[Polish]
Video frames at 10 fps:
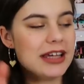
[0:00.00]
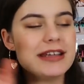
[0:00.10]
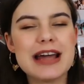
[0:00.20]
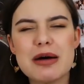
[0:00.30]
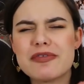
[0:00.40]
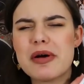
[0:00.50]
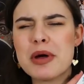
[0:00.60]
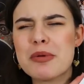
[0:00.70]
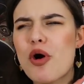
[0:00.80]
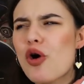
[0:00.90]
Ja Wam
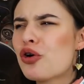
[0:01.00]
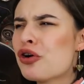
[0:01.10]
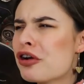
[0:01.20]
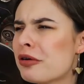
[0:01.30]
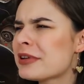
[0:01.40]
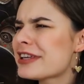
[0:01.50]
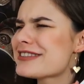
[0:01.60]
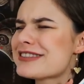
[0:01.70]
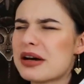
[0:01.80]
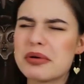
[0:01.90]
ogromnie
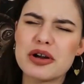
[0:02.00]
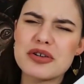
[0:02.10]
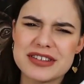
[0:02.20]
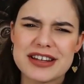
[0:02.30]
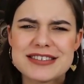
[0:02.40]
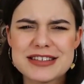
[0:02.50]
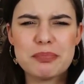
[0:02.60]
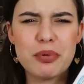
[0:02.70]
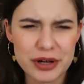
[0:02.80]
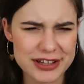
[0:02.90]
z całego serca
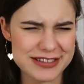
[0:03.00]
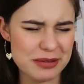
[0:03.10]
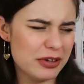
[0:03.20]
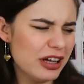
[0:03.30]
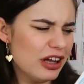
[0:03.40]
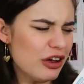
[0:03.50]
polecam.